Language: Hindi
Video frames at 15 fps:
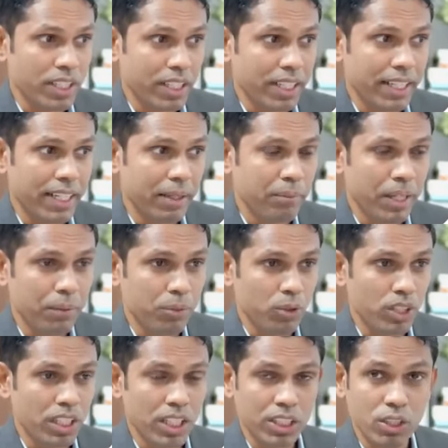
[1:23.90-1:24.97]
के कंटेंट भी आपको
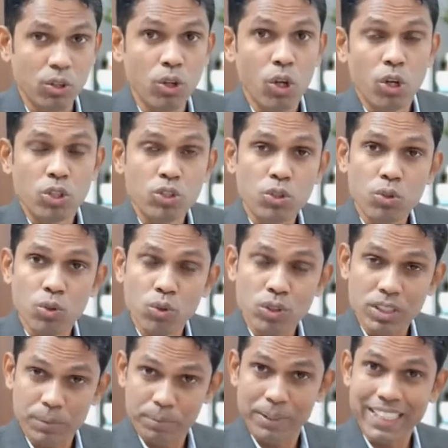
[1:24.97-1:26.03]
दिखाता हूँ जो
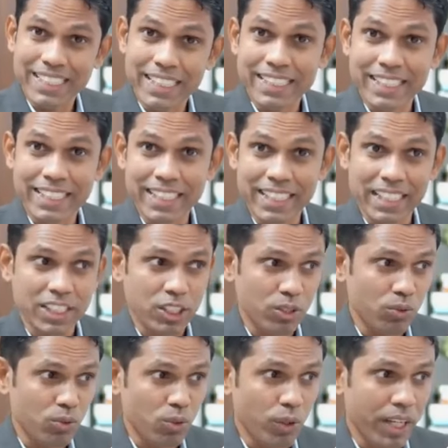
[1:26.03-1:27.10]
कोर्स बेसिक से सीखना
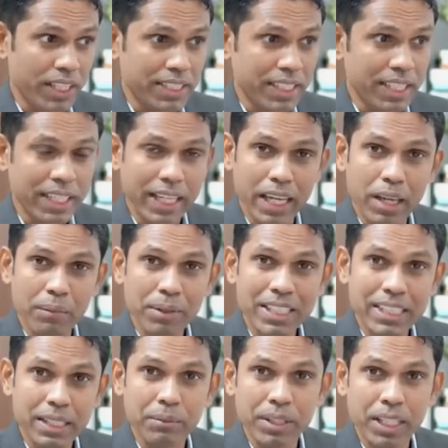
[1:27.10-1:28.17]
चाहते हैं उनको एक्सेल का ए बी
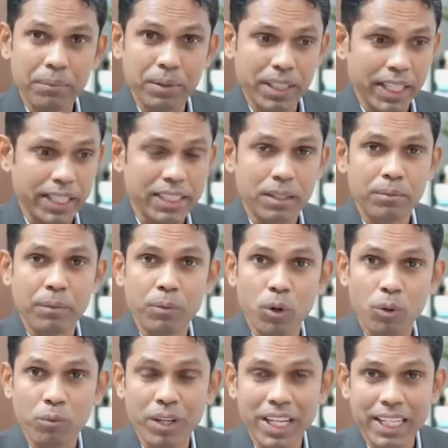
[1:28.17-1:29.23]
सी भी नहीं पता एक्सेल में में
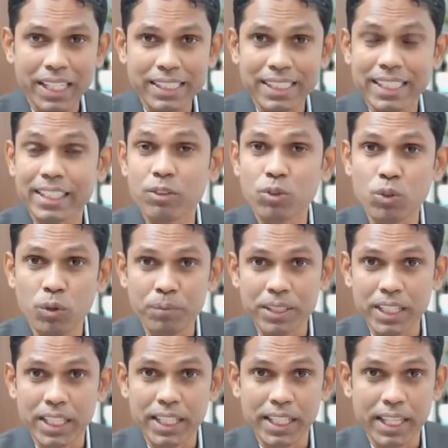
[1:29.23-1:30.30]
फॉर्मूला कैसे देते हैं उनको
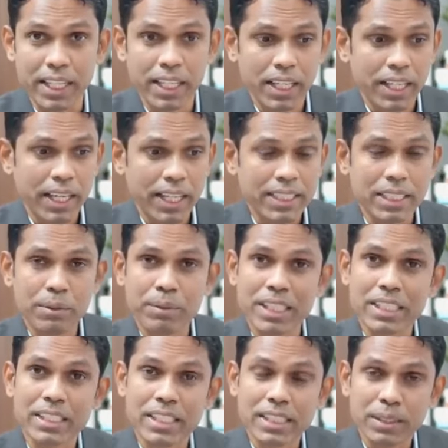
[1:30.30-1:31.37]
पता नहीं है एक्सेल में
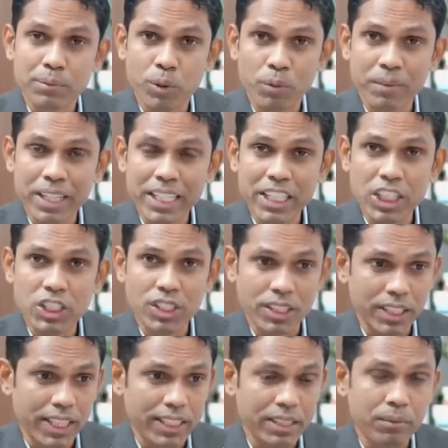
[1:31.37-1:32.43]
किस तरह से फॉर्मेटिंग की
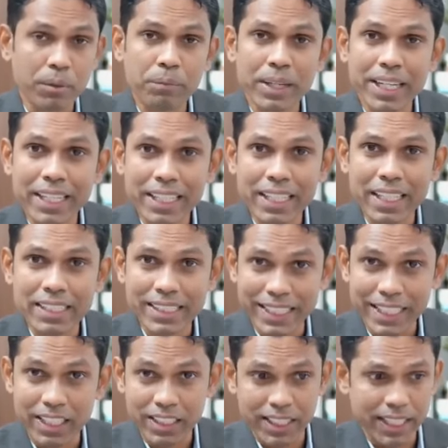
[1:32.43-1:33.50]
जाती है एक्सेल में प्रिंटिंग कैसे
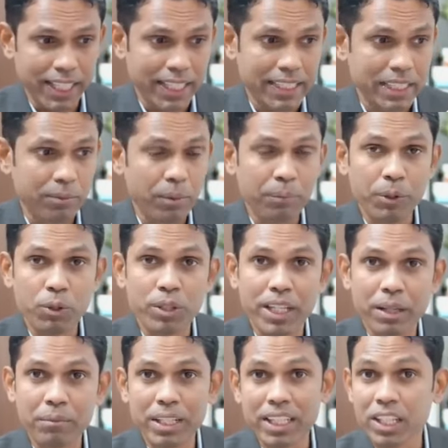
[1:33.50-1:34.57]
करते हैं एक्सेल में प्योर
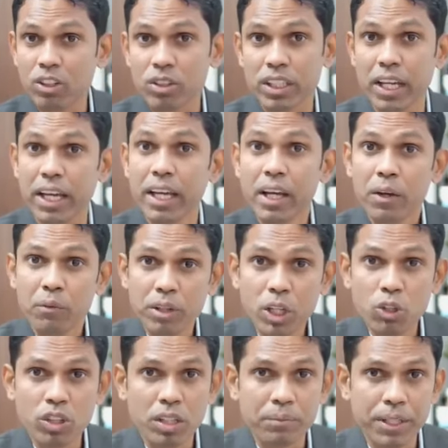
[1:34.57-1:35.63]
टेबल क्या होता है वी
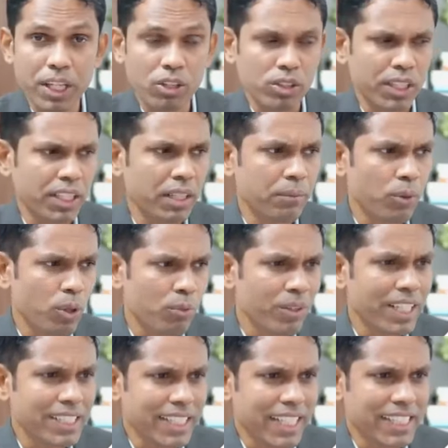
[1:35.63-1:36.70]
लुकअप क्या होता है ये
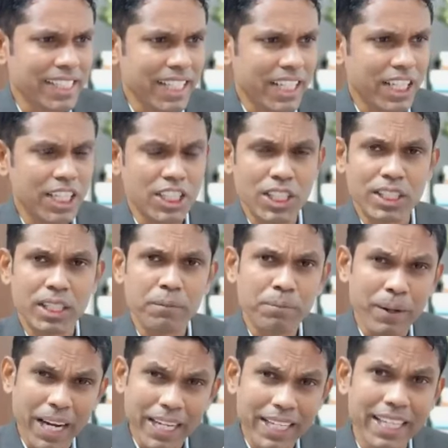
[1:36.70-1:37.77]
फॉर्मूलाज कैसे लगाए जाते हैं
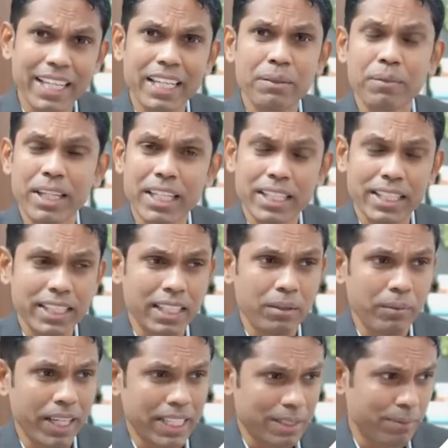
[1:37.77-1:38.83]
प्रैक्टिकली मैंने डिटेल
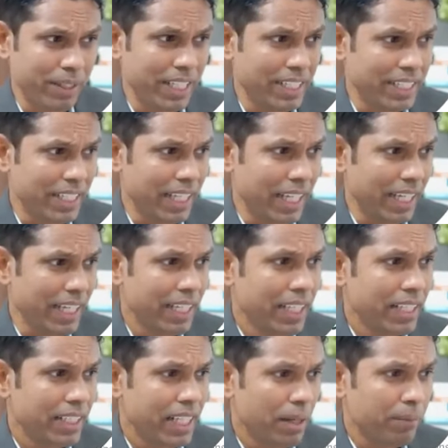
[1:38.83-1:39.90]
में एक्सप्लेन किया है
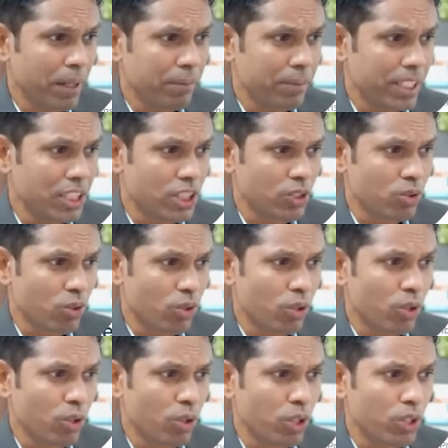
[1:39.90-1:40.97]
यहाँ पे आप नीचे स्क्रॉल
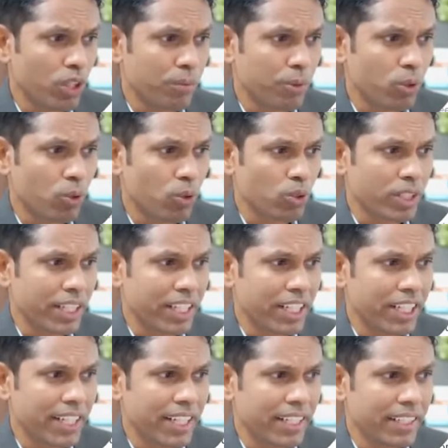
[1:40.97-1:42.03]
करोगे तो आपको कोर्स के
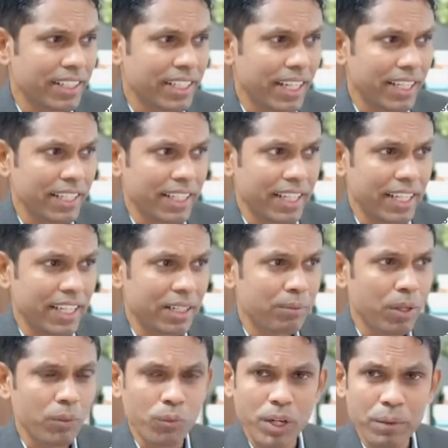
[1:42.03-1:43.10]
कंटेंट दिखाई देंगे
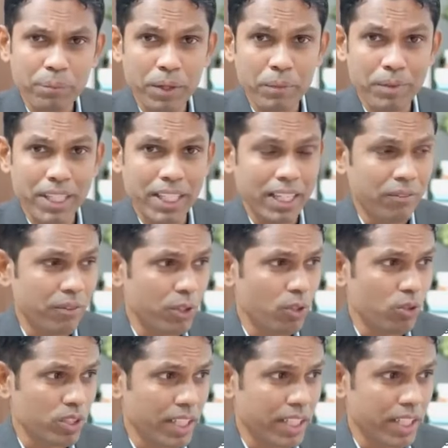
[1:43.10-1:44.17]
लगभग वन फिफ्टी
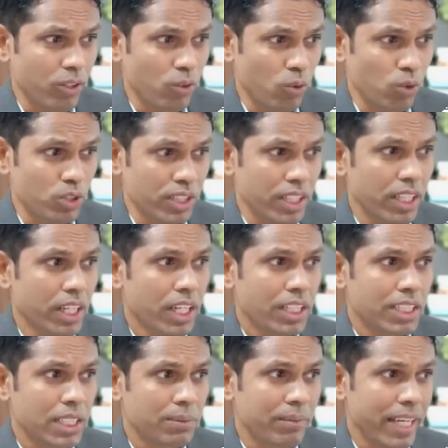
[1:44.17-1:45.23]
का ये कोर्स है
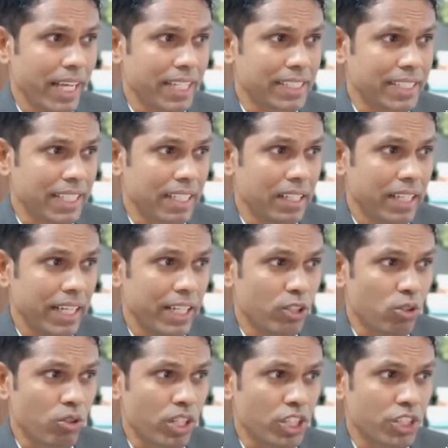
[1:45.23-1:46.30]
जिसमें एक्सेल
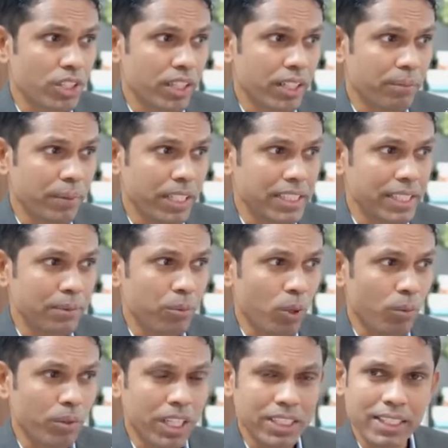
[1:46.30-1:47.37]
इंट्रोडक्शन बेसिक
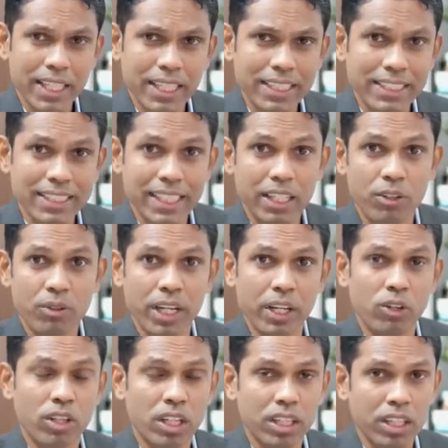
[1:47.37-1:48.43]
फॉर्मूला सारी चीज़ें कवर है
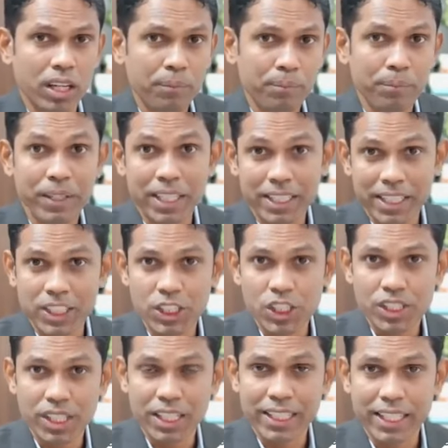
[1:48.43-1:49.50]
और अगर आप मेरा टीचिंग
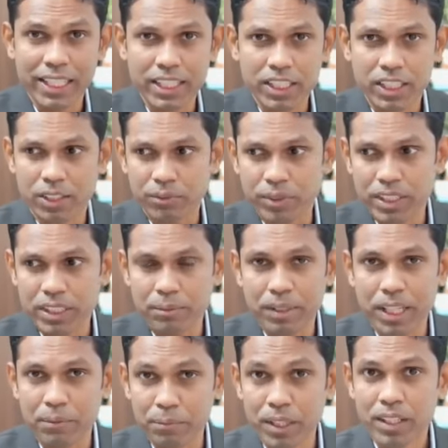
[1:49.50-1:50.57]
स्टाइल देखना चाहते हैं वैसे
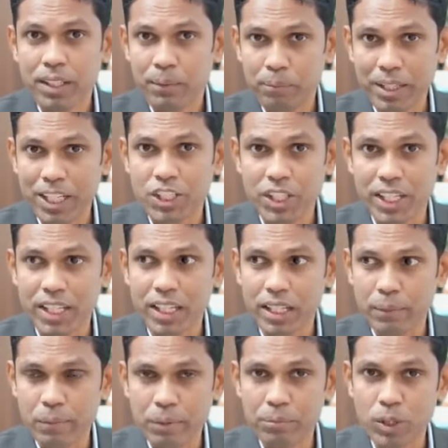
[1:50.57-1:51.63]
भी आप मेरे चैनल
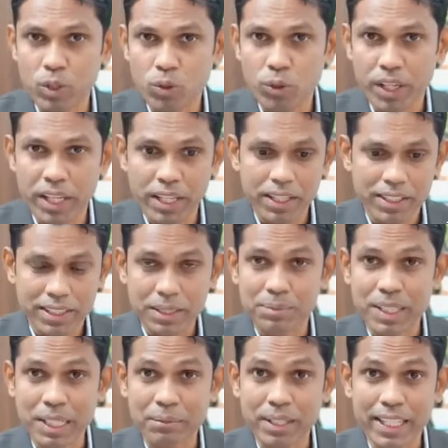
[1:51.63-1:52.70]
के मेम्बर होंगे
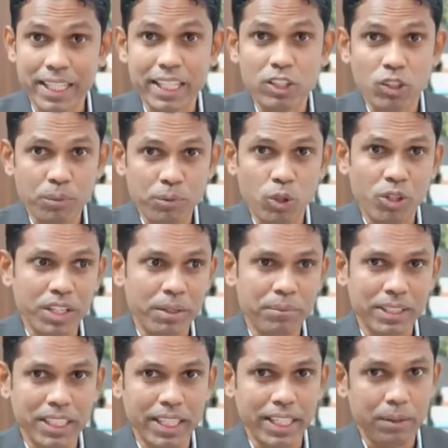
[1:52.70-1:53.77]
सब्सक्राइबर रहेंगे तो आपको ऑलरेडी
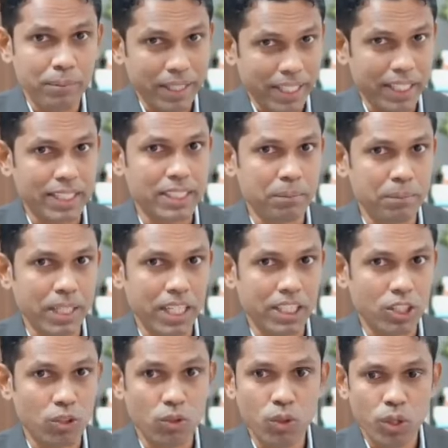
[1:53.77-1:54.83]
पता रहेगा मैं कैसे
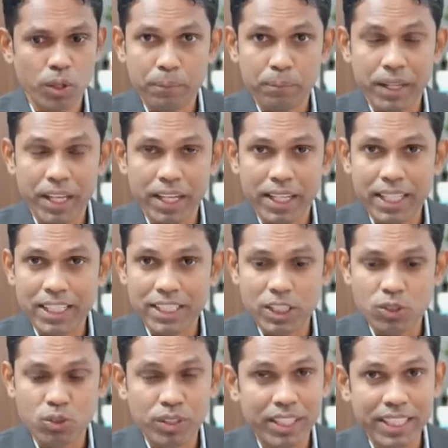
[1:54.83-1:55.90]
पढ़ाता हूँ मैं हर एक
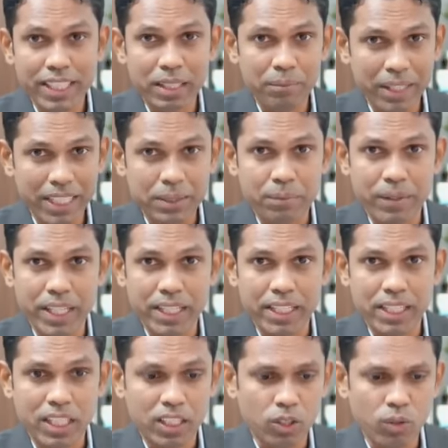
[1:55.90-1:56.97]
चीज़ को डिटेल में एक्सप्लेन
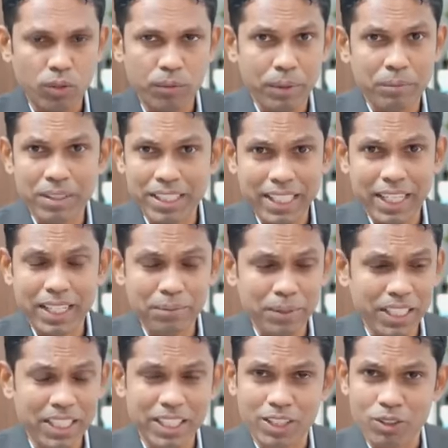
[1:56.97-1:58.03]
करता हूँ मैं मेरी तारीफ
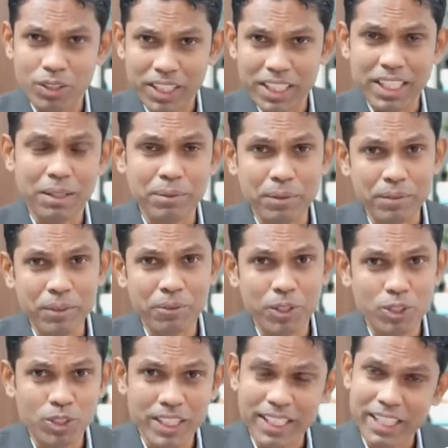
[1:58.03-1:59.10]
नहीं कर रहा हूँ लेकिन आपने मेरी
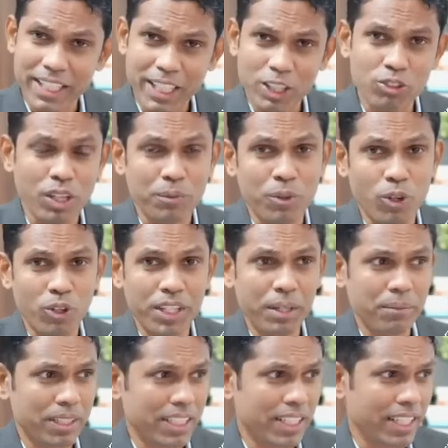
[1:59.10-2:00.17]
वीडियोस देखे रहेंगे तो आपको
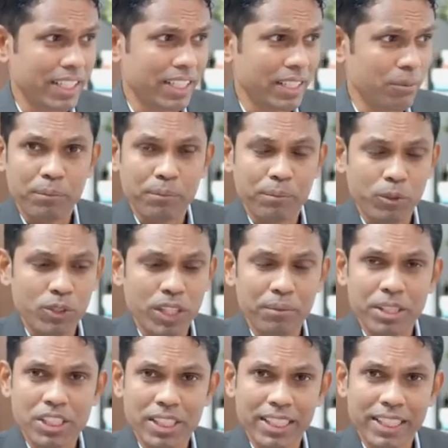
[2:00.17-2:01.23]
ऑलरेडी पता रहेगा कि मुझे
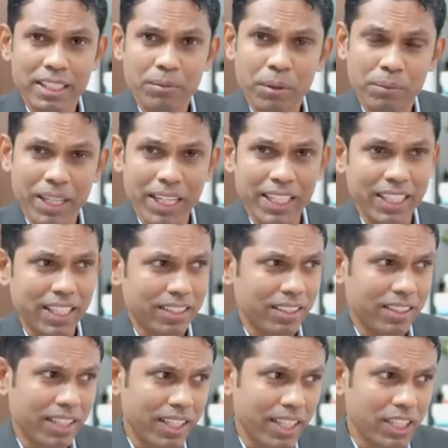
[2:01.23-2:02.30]
हमेशा डिटेल में पढ़ाने की
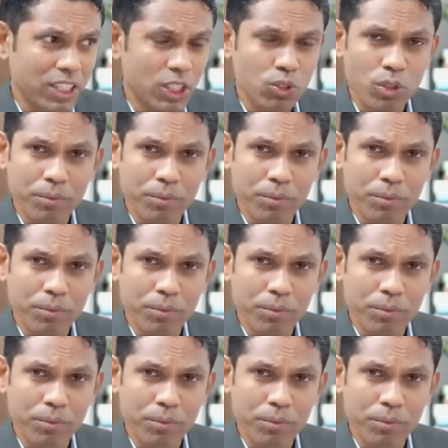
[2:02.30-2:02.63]
आदत है हर एक चीज़